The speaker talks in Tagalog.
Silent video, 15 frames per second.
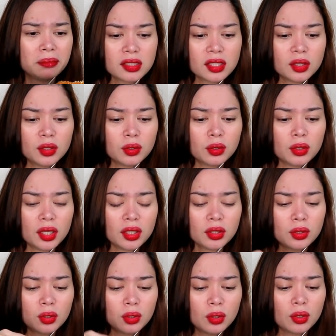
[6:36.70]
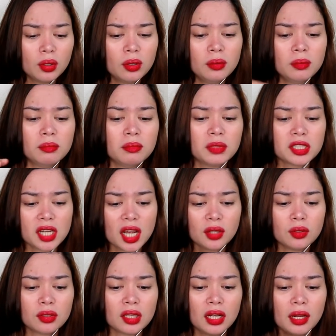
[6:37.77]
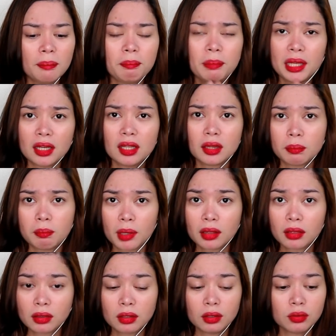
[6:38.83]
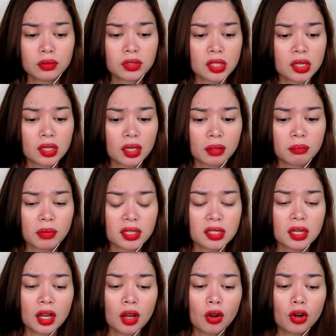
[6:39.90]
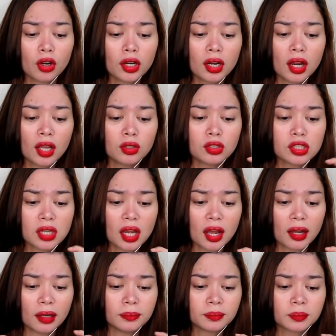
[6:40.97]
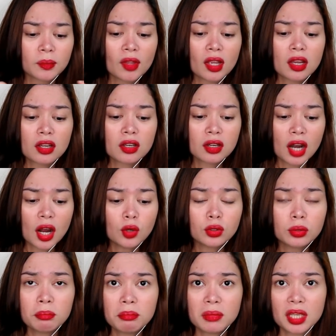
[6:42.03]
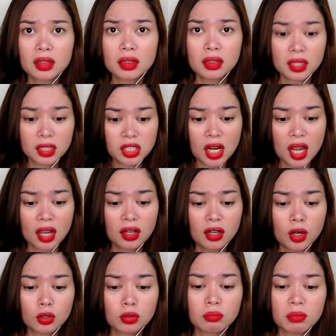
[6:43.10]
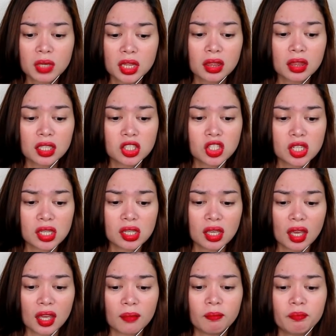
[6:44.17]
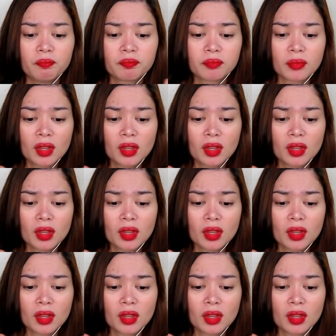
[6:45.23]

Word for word: Siguro ito, masyado nilang pinitpit yung chicken breast nila. Or ano siya, ground meat na siya, ground meat na chicken.